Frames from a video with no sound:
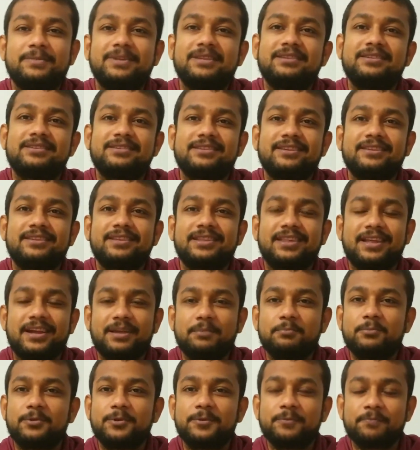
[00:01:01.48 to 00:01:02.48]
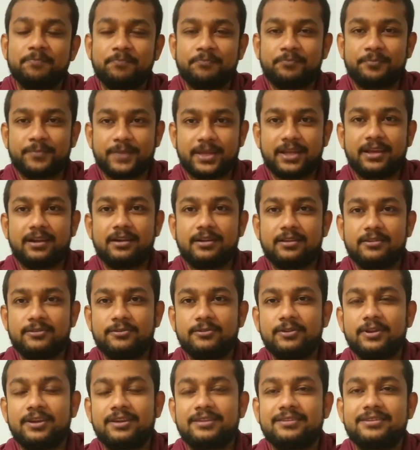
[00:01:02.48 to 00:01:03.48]
আপনাদের সাথে থাকব
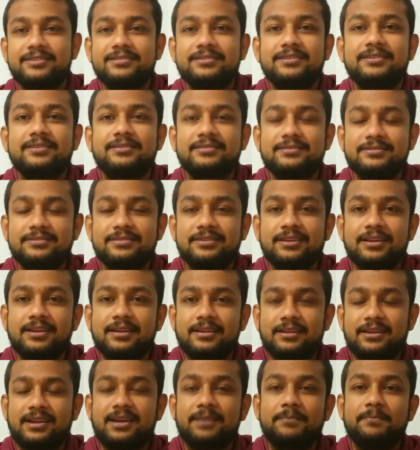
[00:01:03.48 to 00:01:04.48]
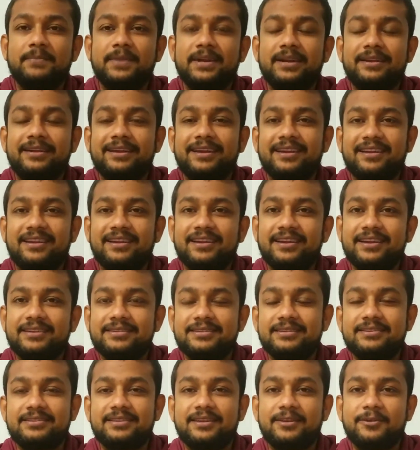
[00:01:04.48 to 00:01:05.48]
খেলাধুলার রিসেন্ট আপডেট
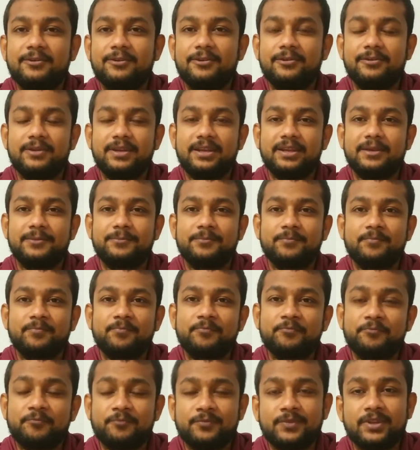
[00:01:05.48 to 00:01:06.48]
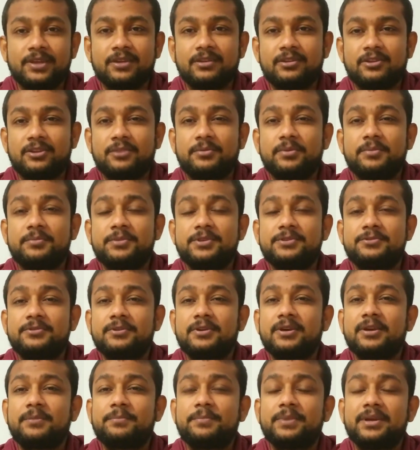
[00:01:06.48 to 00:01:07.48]
অ্যানালাইসিস এগুলো নিয়ে তবে
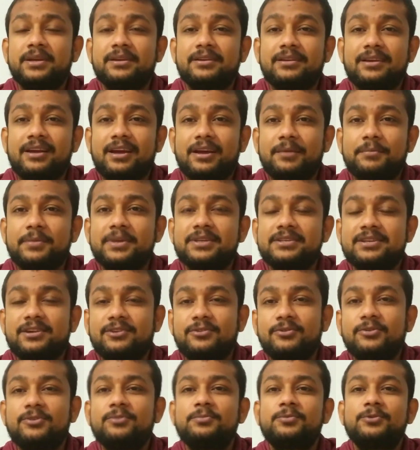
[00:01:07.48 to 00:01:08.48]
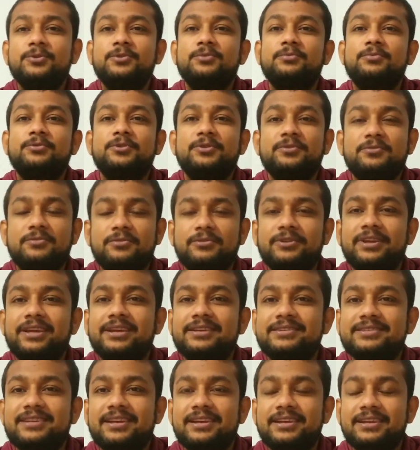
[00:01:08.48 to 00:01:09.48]
বিশ্বকাপের আমেজ এখনও পুরোপুরি
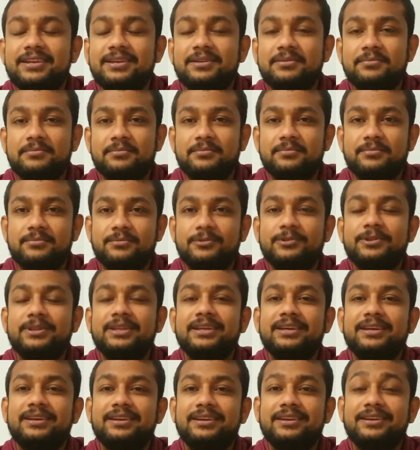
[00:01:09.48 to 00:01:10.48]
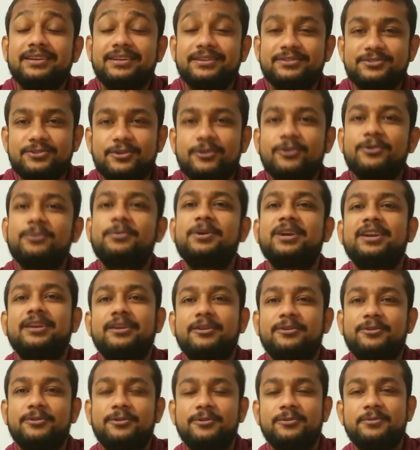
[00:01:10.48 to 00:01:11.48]
ফুরিয়ে যায়নি বলতে গেলে চলমান
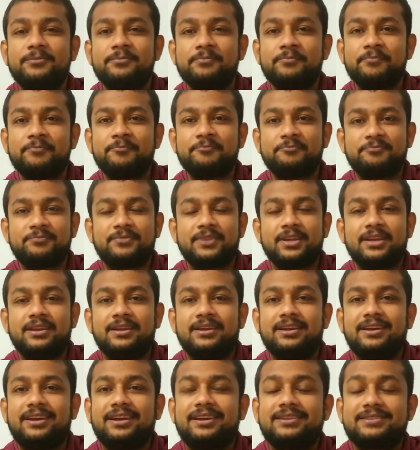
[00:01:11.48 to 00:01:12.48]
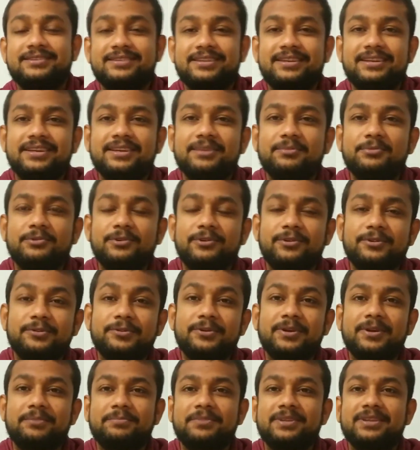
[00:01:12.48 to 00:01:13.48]
এখনও আজকে
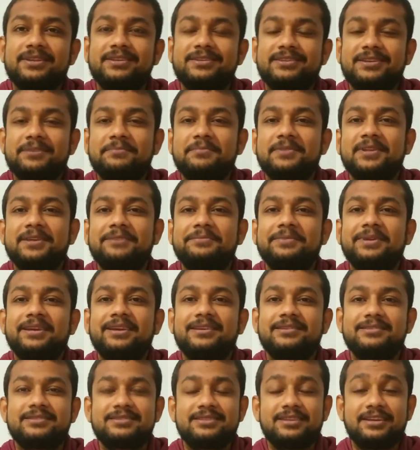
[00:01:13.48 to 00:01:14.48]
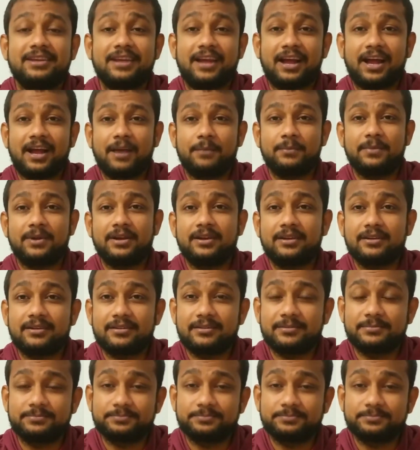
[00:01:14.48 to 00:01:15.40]
মূলত আপনাদের সামনে আমি আসছি আমার